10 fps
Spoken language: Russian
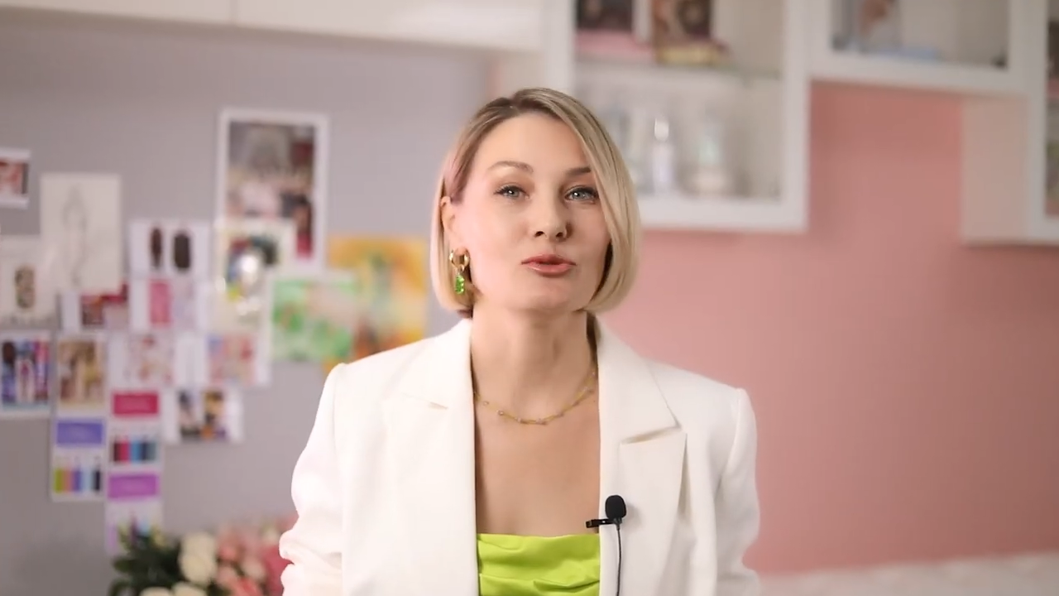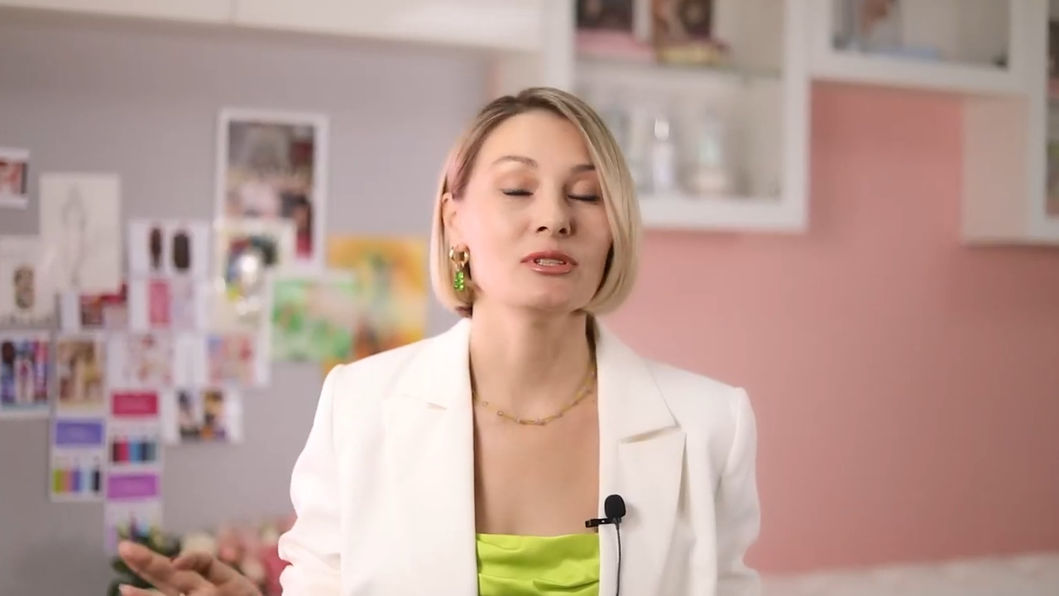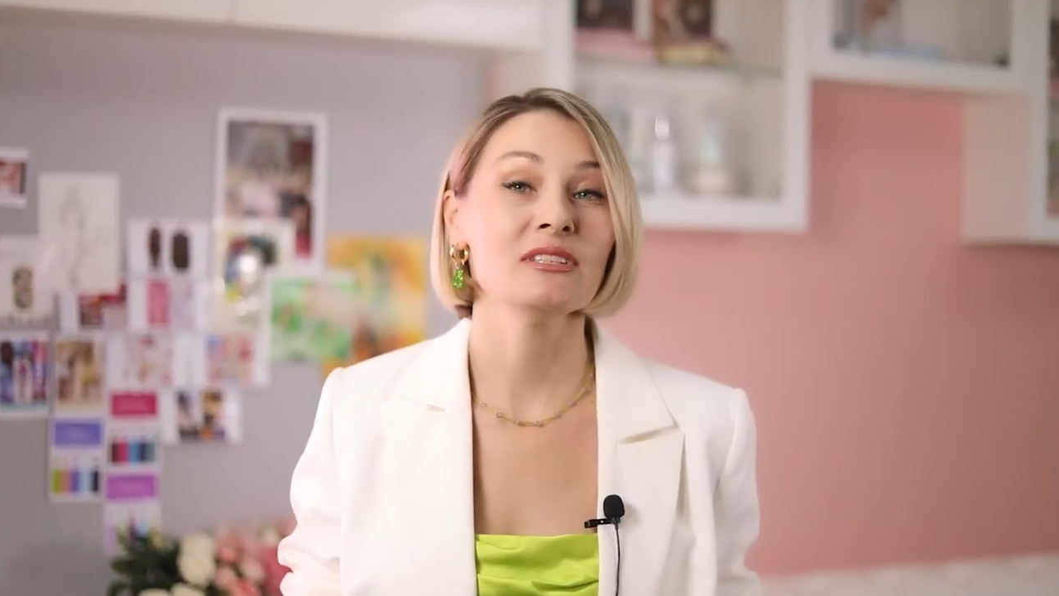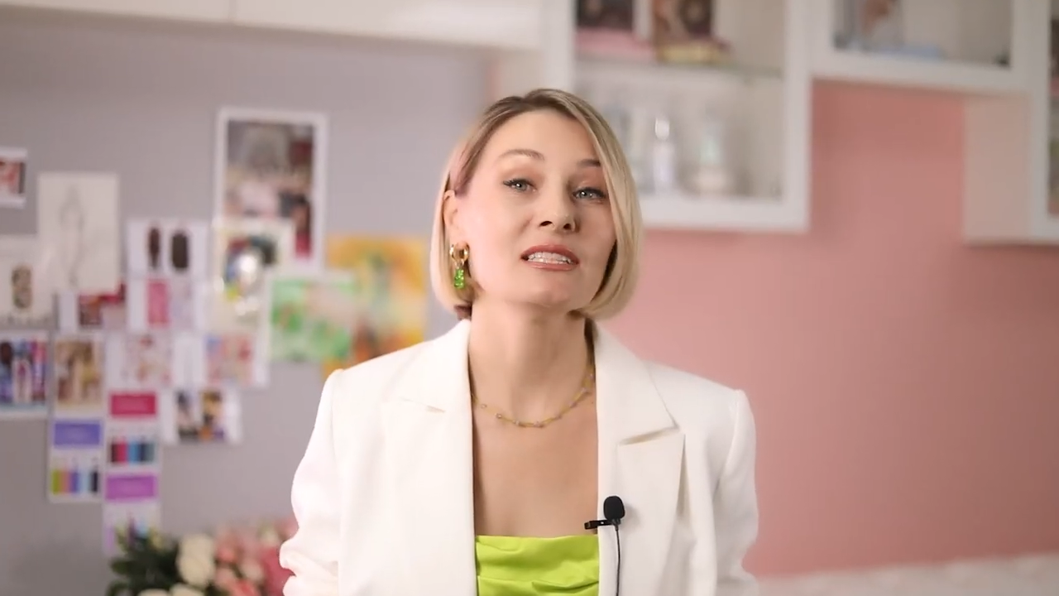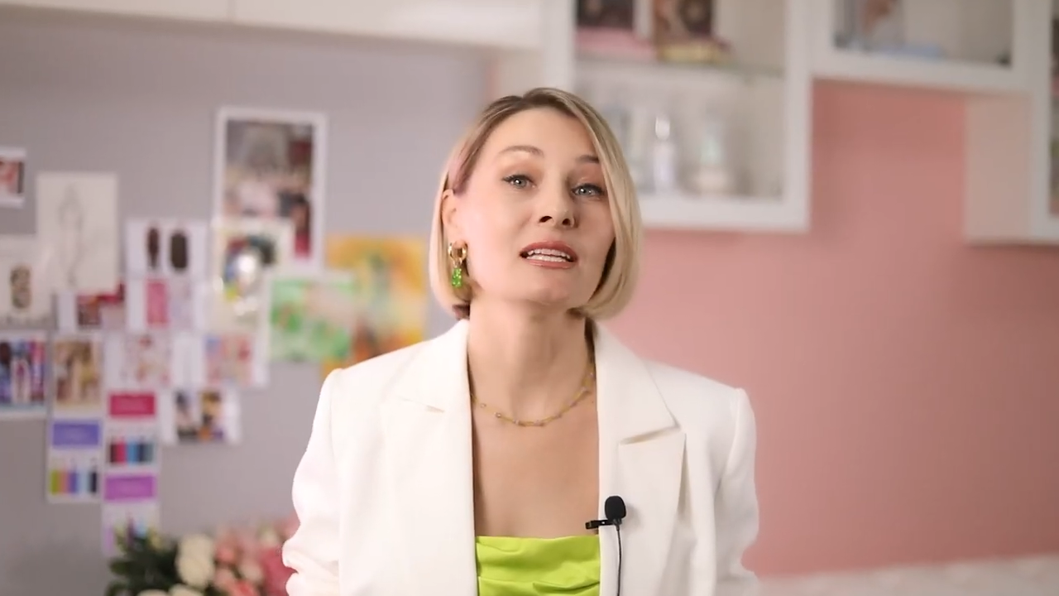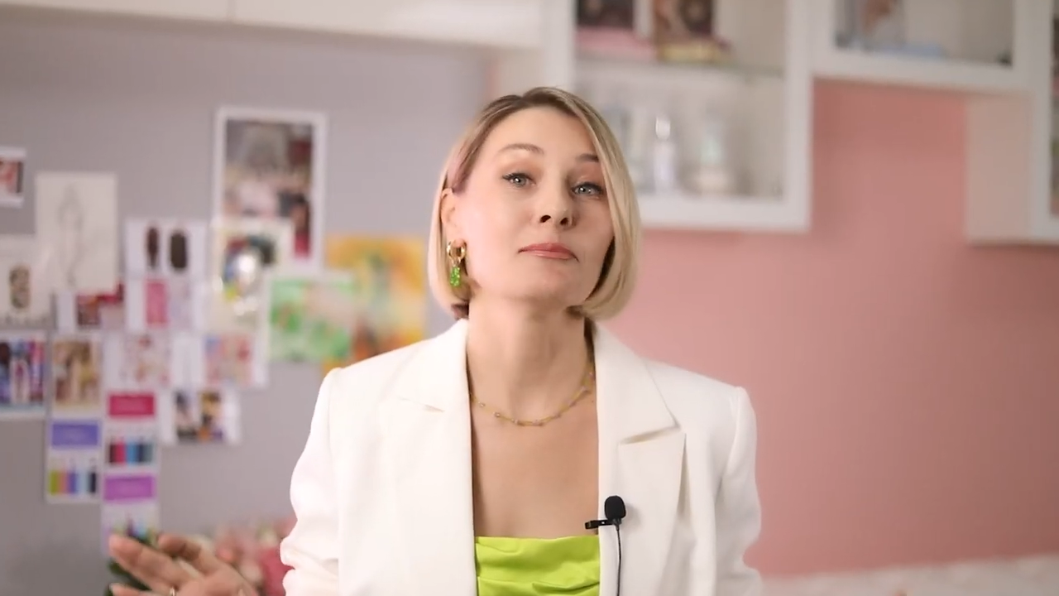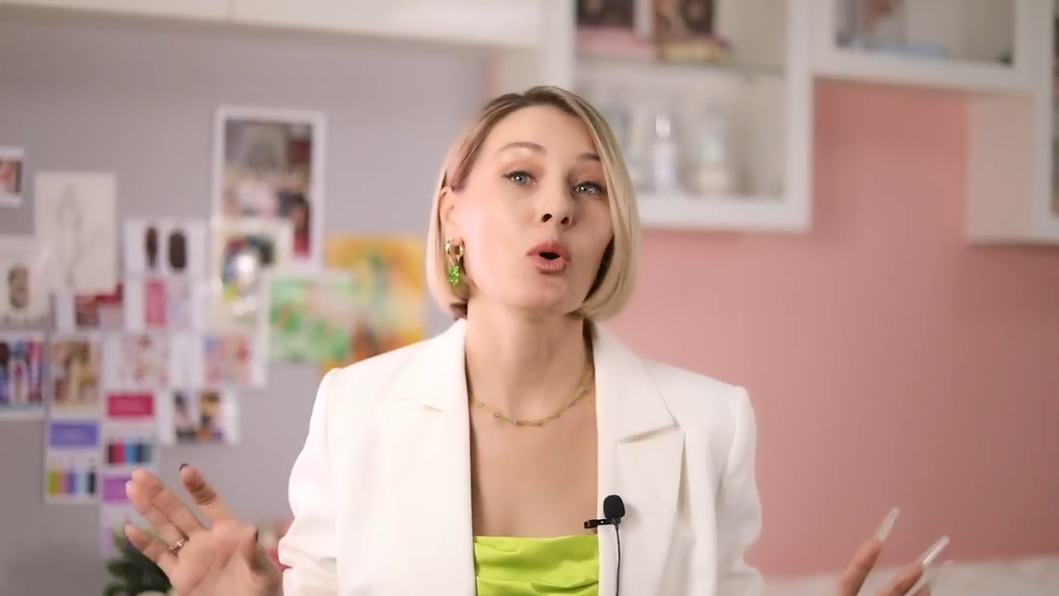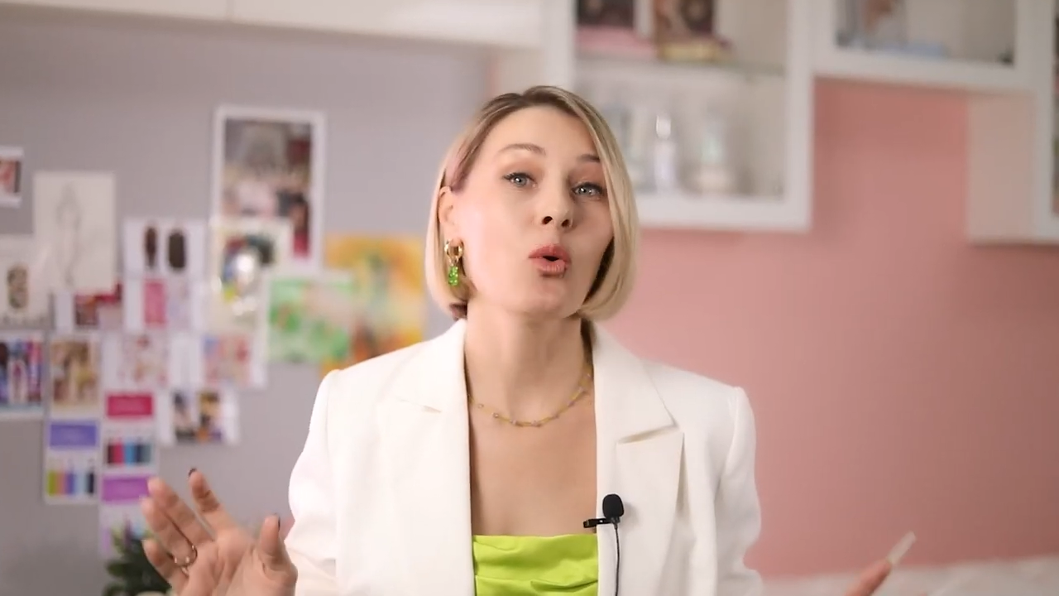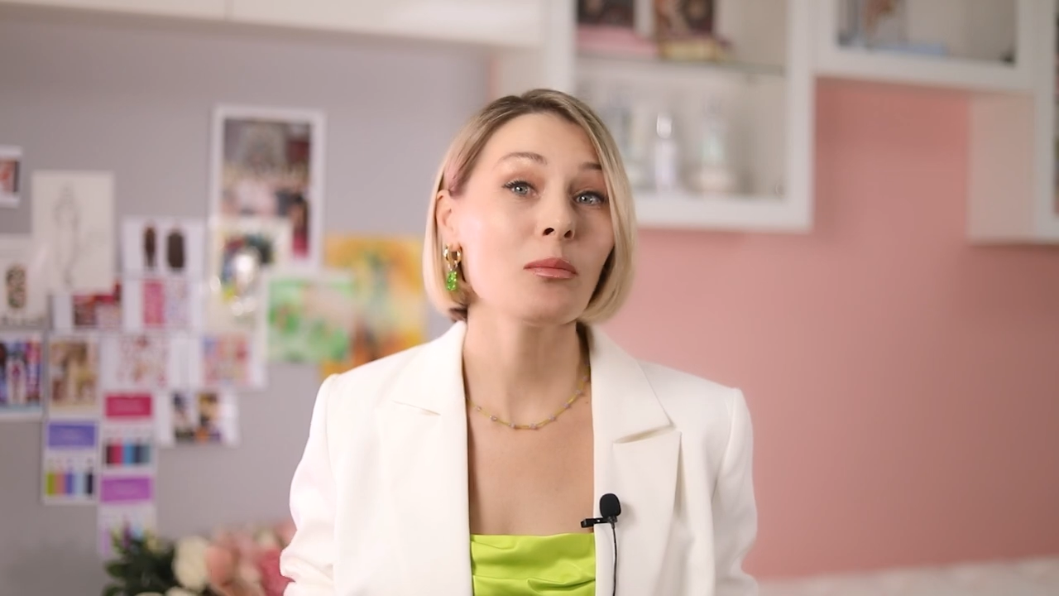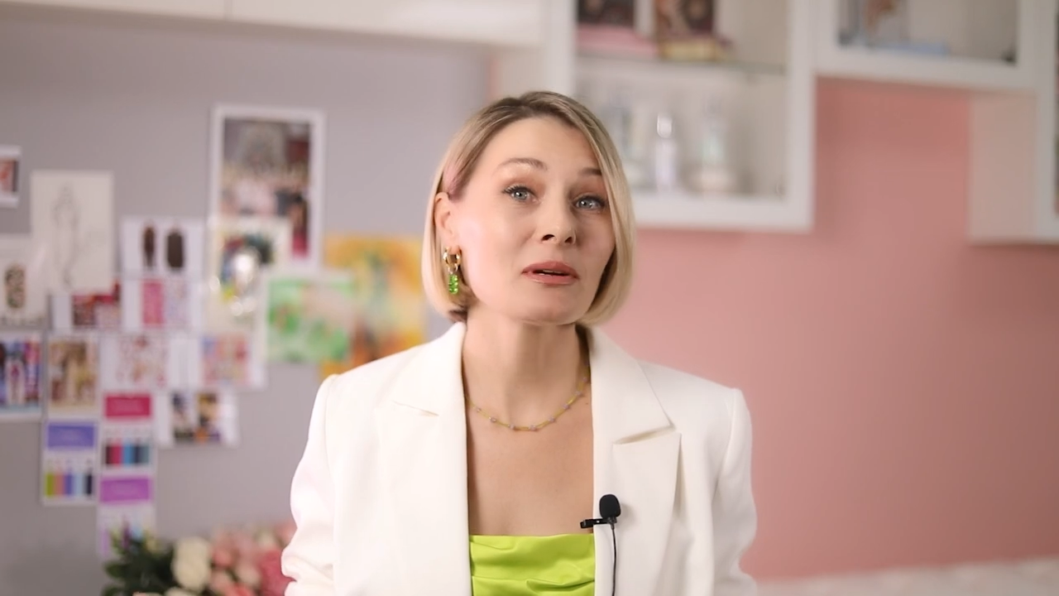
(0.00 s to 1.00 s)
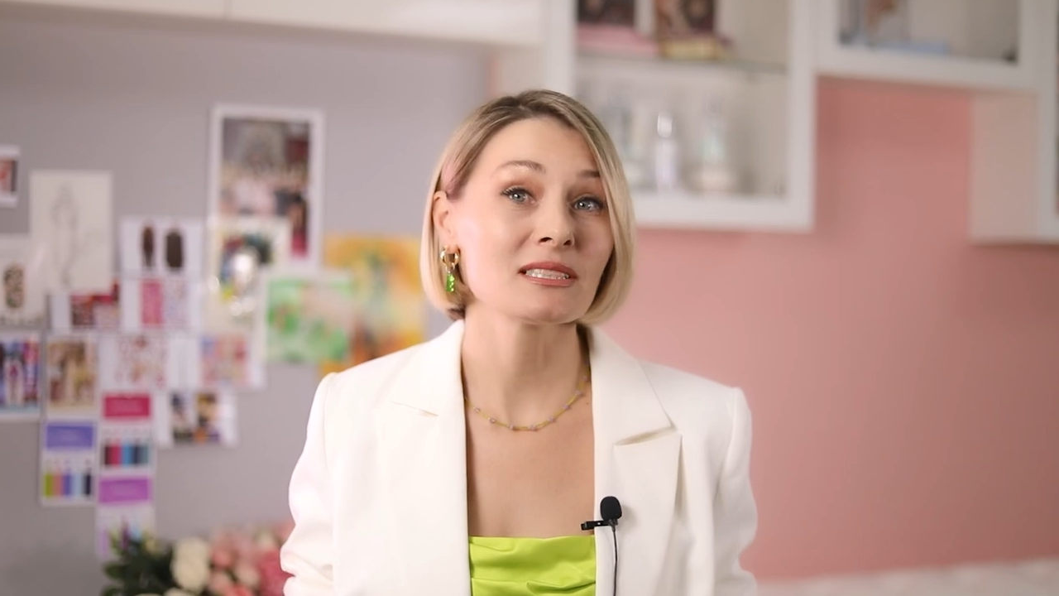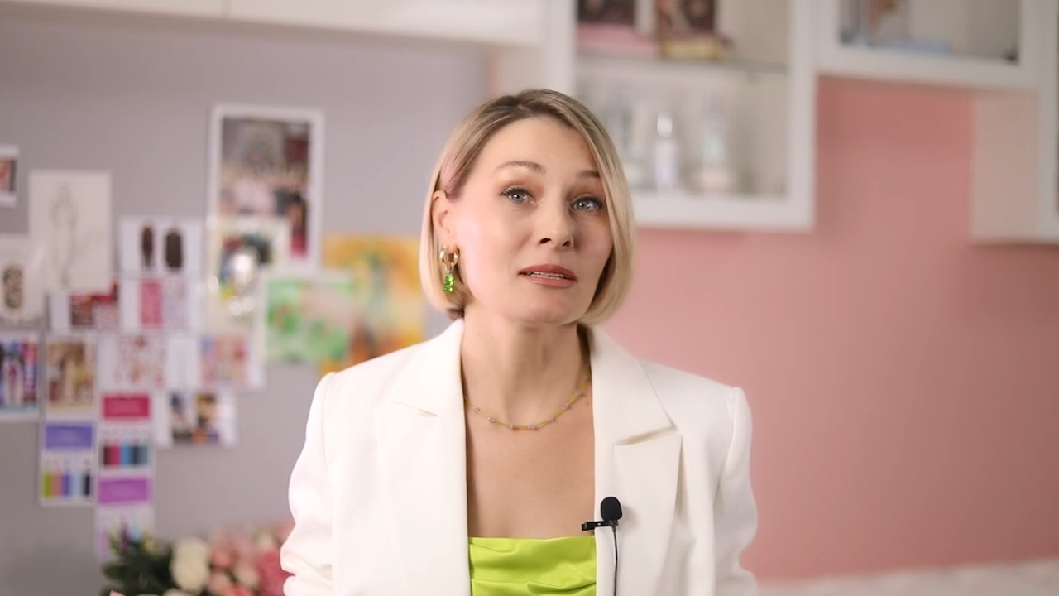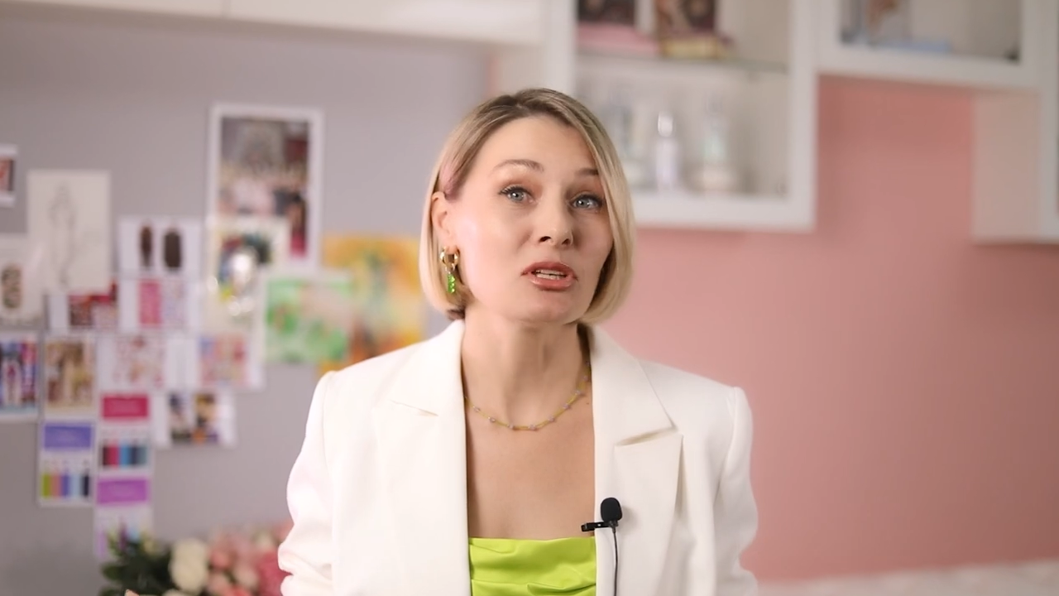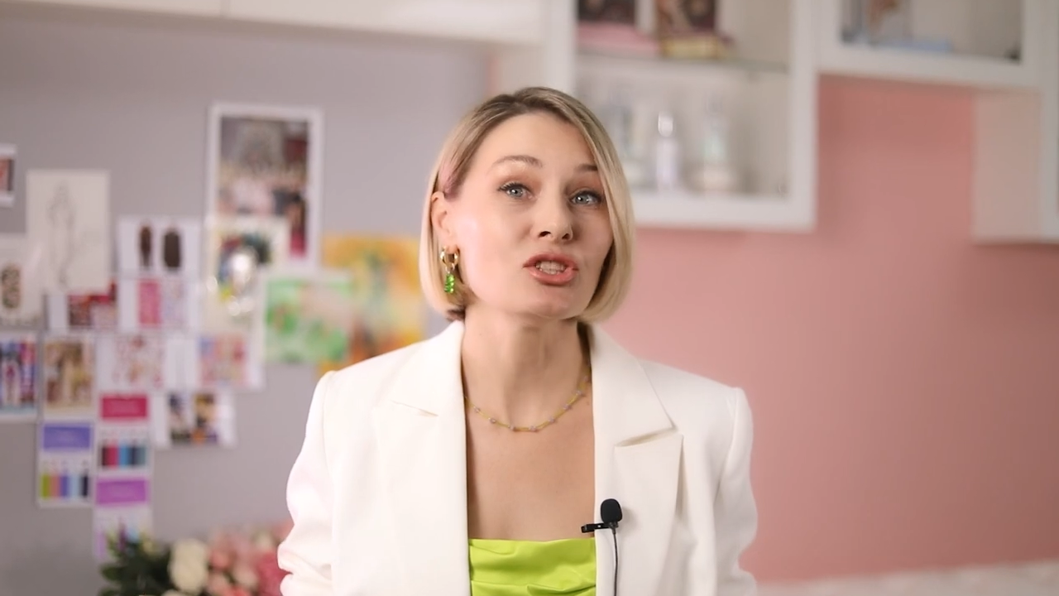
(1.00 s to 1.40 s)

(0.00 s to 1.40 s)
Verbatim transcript: удивительным образом